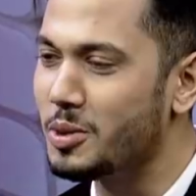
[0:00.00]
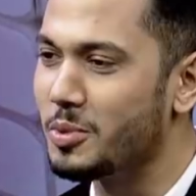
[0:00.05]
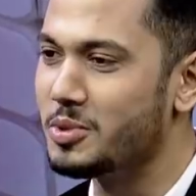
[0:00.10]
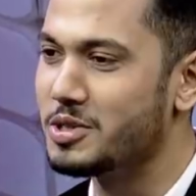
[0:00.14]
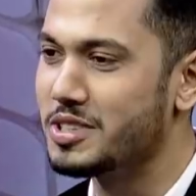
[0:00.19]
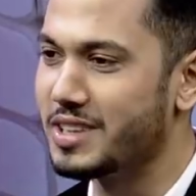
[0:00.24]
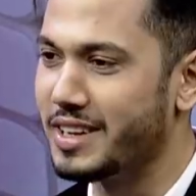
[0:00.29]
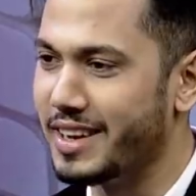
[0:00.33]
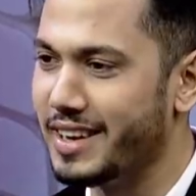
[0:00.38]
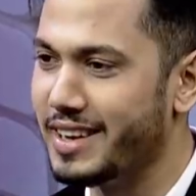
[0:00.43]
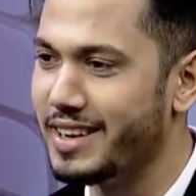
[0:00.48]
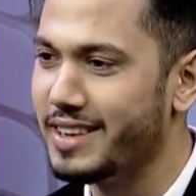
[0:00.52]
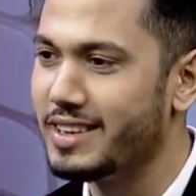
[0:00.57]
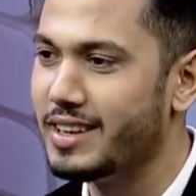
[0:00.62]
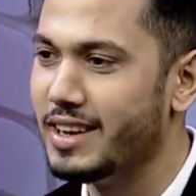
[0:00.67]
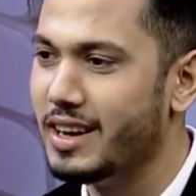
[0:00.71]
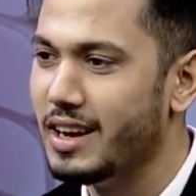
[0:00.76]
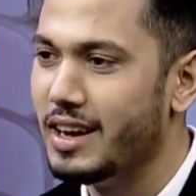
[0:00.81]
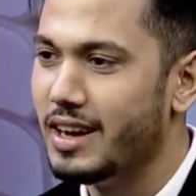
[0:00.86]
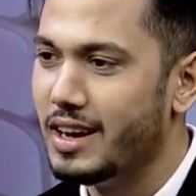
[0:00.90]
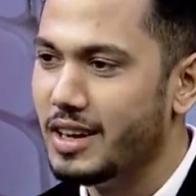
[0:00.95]
সমস্যা নেই
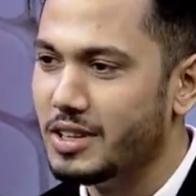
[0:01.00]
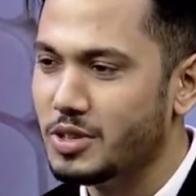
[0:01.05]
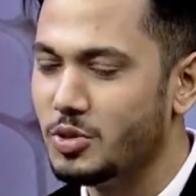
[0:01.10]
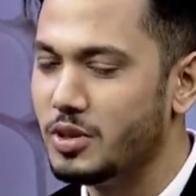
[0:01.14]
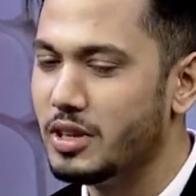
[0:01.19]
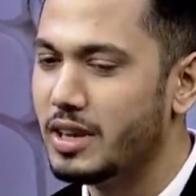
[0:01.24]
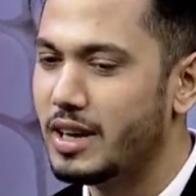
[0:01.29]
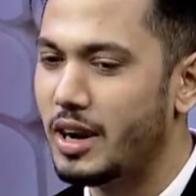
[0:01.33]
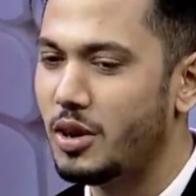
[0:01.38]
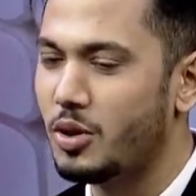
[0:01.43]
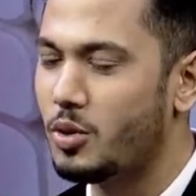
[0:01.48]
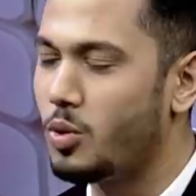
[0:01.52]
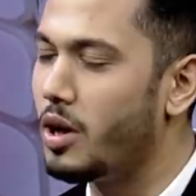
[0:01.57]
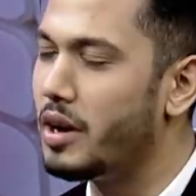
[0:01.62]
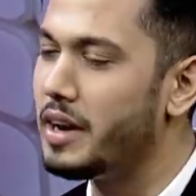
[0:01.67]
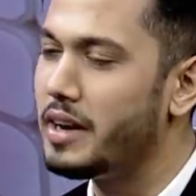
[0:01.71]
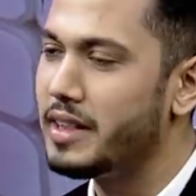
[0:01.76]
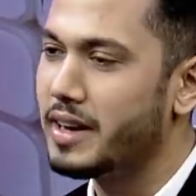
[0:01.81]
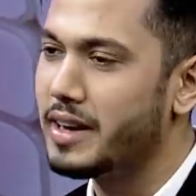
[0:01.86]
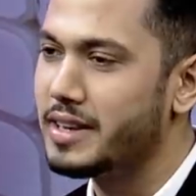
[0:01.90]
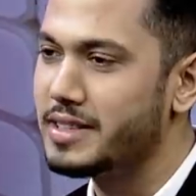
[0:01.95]
যদি কারো
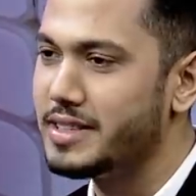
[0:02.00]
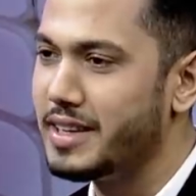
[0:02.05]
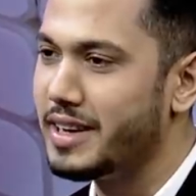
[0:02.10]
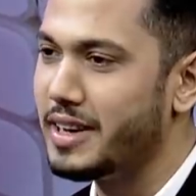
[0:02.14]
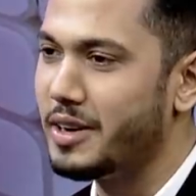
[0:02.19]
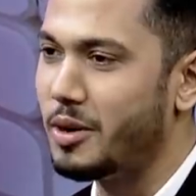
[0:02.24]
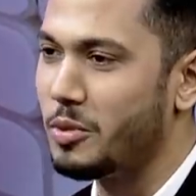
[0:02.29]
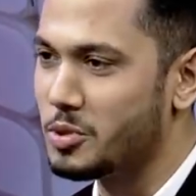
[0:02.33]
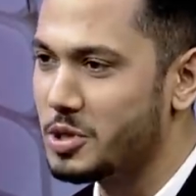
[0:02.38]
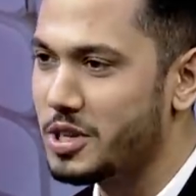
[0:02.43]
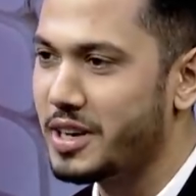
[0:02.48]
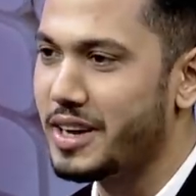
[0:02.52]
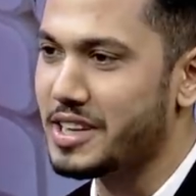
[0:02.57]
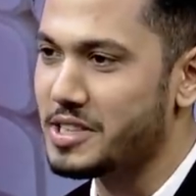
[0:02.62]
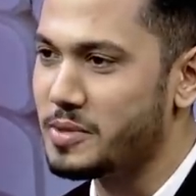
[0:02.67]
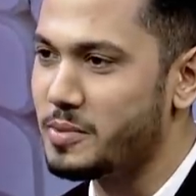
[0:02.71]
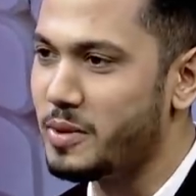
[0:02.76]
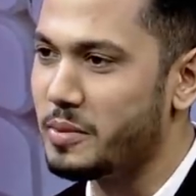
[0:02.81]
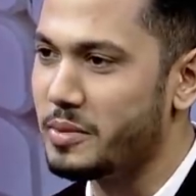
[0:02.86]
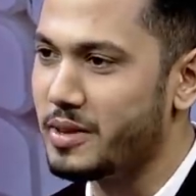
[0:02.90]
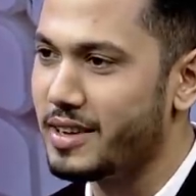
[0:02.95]
কোয়ালিটি থাকে সে অবশ্যই কাজ
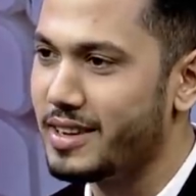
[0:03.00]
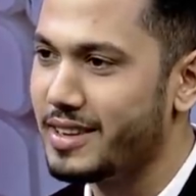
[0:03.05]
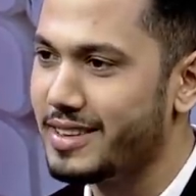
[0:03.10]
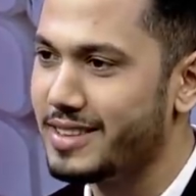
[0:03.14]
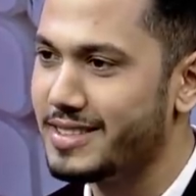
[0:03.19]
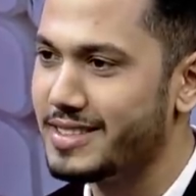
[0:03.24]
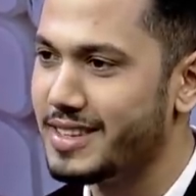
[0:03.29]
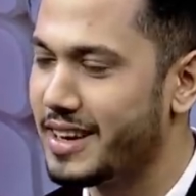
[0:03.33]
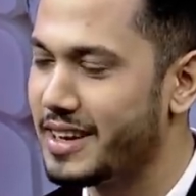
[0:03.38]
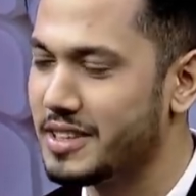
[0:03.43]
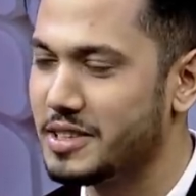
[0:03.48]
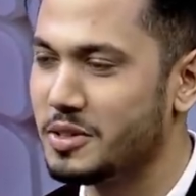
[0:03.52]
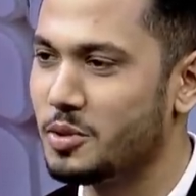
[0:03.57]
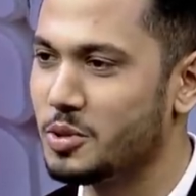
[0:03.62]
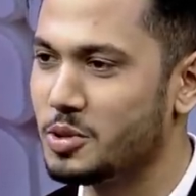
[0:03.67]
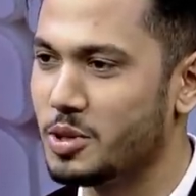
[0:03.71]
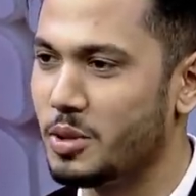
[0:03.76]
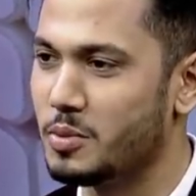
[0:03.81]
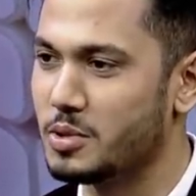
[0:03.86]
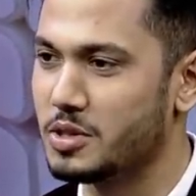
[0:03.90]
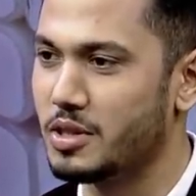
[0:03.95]
পাবে সেক্ষেত্রে কোনো
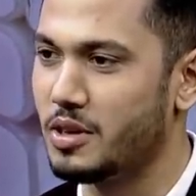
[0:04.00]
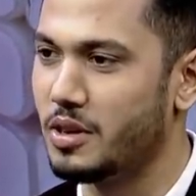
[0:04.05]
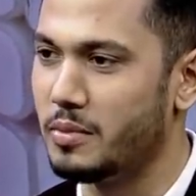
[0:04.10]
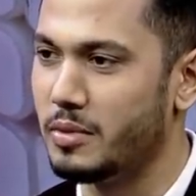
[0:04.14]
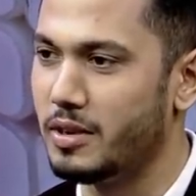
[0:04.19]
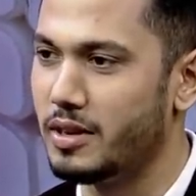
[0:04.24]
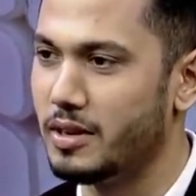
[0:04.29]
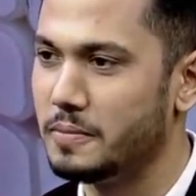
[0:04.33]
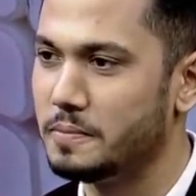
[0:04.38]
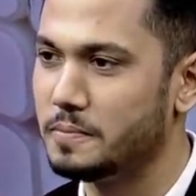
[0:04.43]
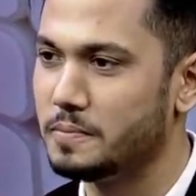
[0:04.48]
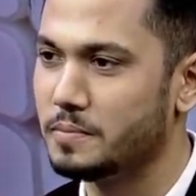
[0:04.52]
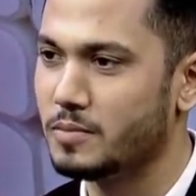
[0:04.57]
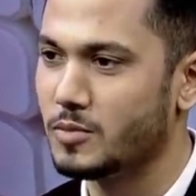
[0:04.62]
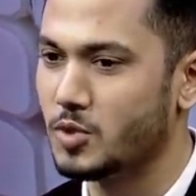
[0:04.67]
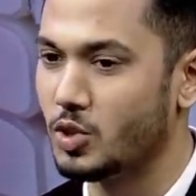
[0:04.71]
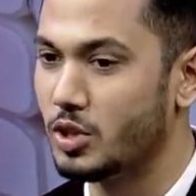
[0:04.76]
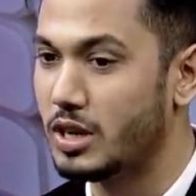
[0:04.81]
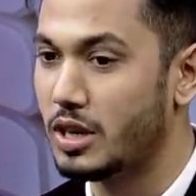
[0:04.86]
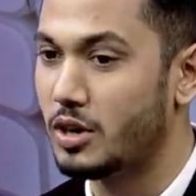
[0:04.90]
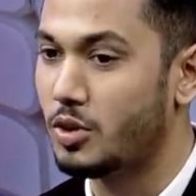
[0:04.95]
সমস্যা হবে না
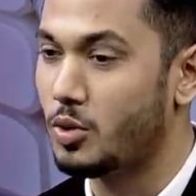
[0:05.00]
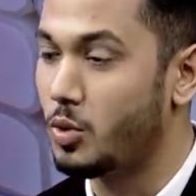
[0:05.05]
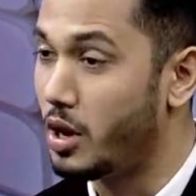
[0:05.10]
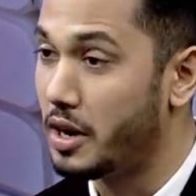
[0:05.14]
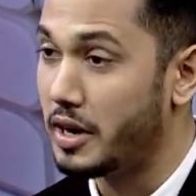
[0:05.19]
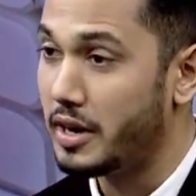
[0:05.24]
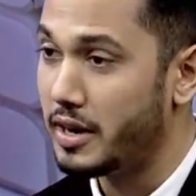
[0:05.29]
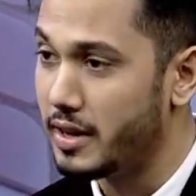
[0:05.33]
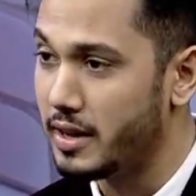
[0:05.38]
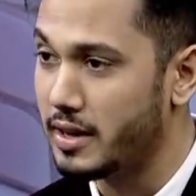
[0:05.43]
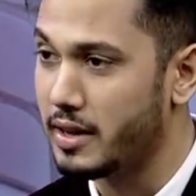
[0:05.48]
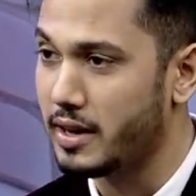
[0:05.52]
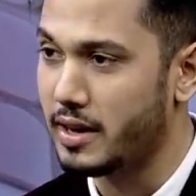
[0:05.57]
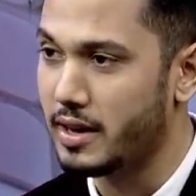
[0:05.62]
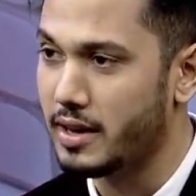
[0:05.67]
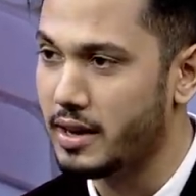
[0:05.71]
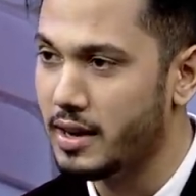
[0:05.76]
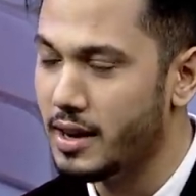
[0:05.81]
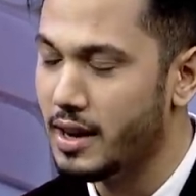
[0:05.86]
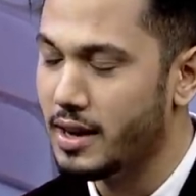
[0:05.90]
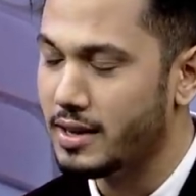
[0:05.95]
যদি কারো কোয়ালিটি না থাকে
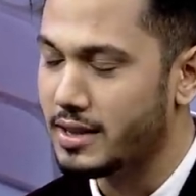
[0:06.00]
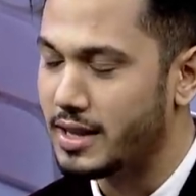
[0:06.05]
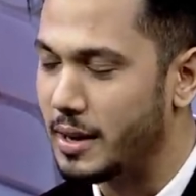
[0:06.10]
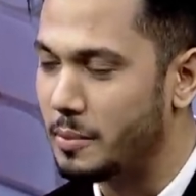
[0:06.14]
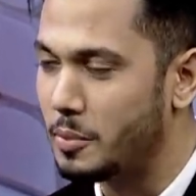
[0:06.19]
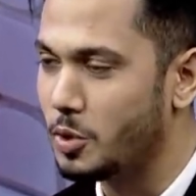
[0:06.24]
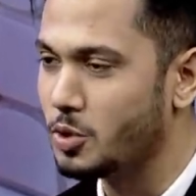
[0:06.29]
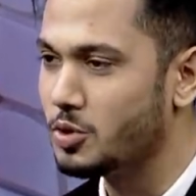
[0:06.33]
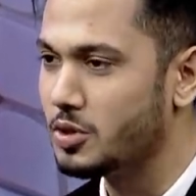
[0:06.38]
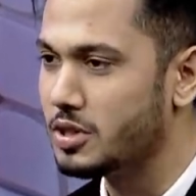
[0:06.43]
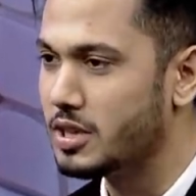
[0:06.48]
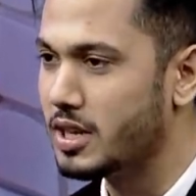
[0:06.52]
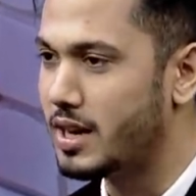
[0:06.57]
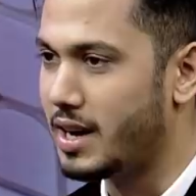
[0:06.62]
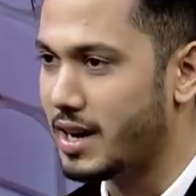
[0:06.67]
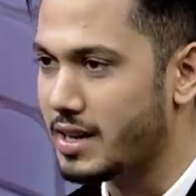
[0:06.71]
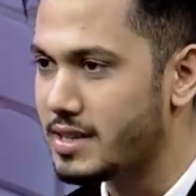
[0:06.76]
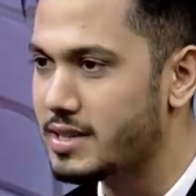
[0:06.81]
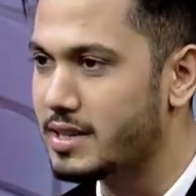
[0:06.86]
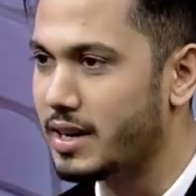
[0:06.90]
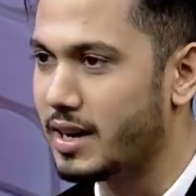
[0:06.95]
তারপর যদি সে
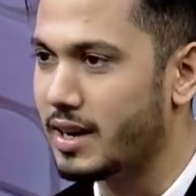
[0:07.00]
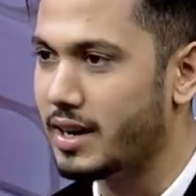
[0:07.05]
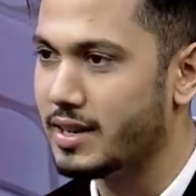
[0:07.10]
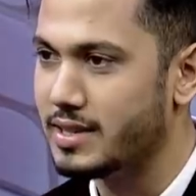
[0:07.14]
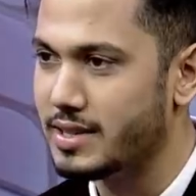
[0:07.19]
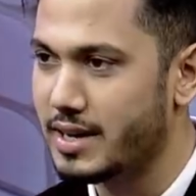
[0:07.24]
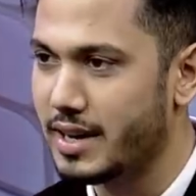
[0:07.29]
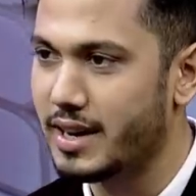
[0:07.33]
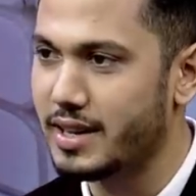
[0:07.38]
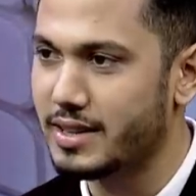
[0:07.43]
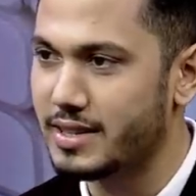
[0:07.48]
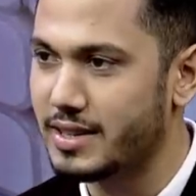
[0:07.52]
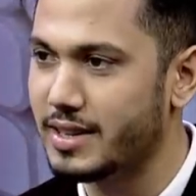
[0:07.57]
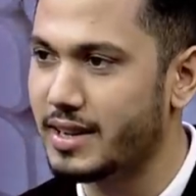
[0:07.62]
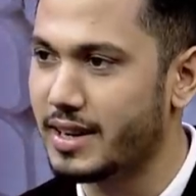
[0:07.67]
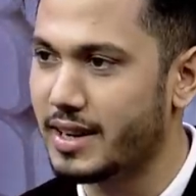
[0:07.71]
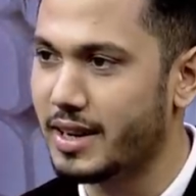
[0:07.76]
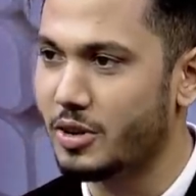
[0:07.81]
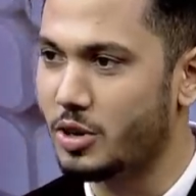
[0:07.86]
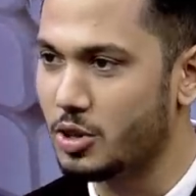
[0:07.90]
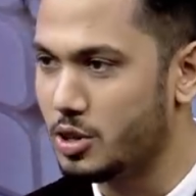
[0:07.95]
কাজ চায় সেক্ষেত্রে
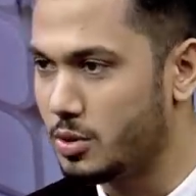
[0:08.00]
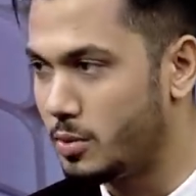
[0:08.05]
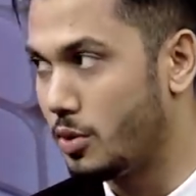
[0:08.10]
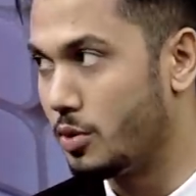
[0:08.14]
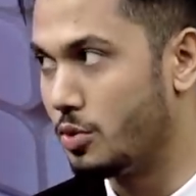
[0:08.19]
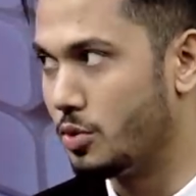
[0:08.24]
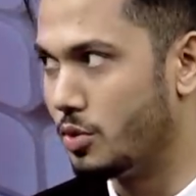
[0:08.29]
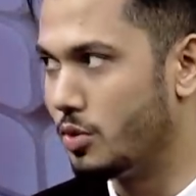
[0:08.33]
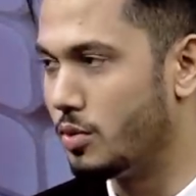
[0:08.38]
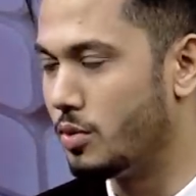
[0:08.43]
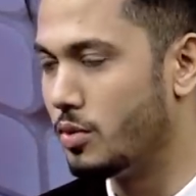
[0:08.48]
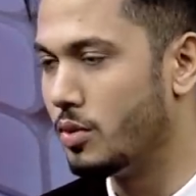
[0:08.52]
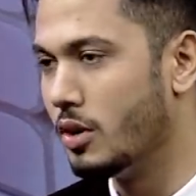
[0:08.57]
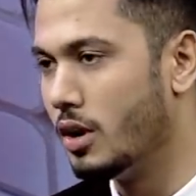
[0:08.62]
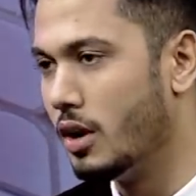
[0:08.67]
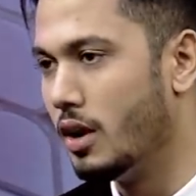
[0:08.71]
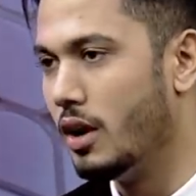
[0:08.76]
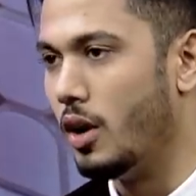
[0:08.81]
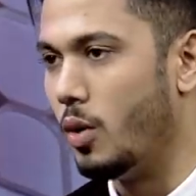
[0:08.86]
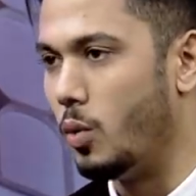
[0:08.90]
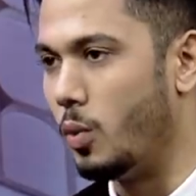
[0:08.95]
তাকে হয়তো বা অন্য
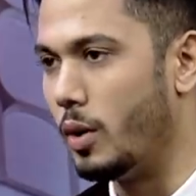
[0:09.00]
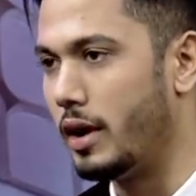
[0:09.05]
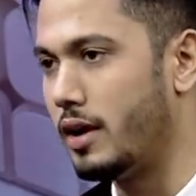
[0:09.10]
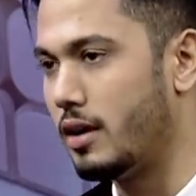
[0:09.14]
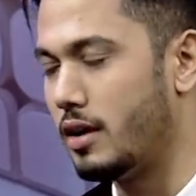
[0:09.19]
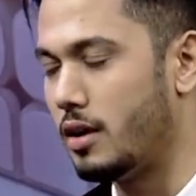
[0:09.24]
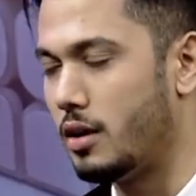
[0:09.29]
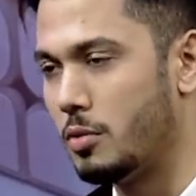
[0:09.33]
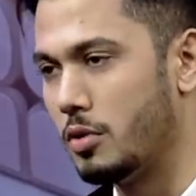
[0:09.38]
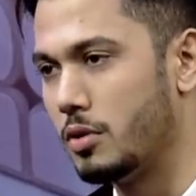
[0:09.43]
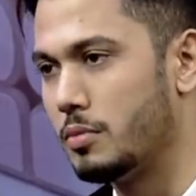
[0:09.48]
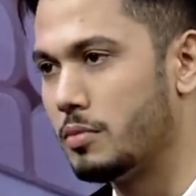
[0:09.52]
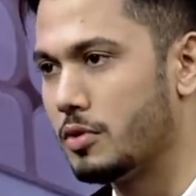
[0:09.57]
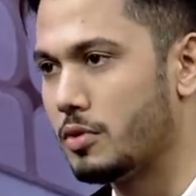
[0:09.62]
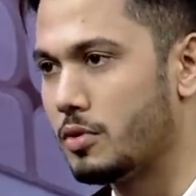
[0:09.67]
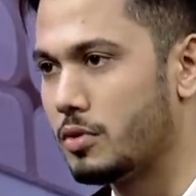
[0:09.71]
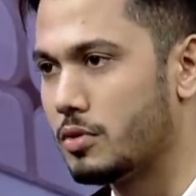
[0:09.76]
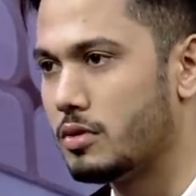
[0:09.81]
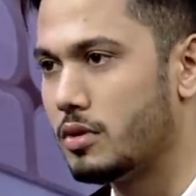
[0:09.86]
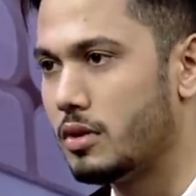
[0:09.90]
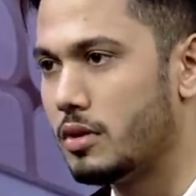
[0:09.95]
ওয়ে অবলম্বন
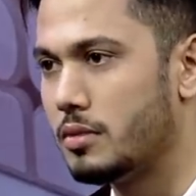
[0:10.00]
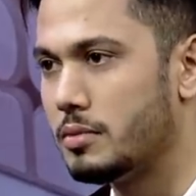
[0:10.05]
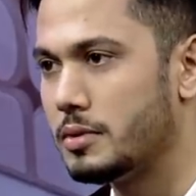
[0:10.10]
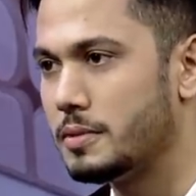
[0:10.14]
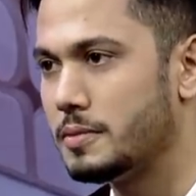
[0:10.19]
করতে হবে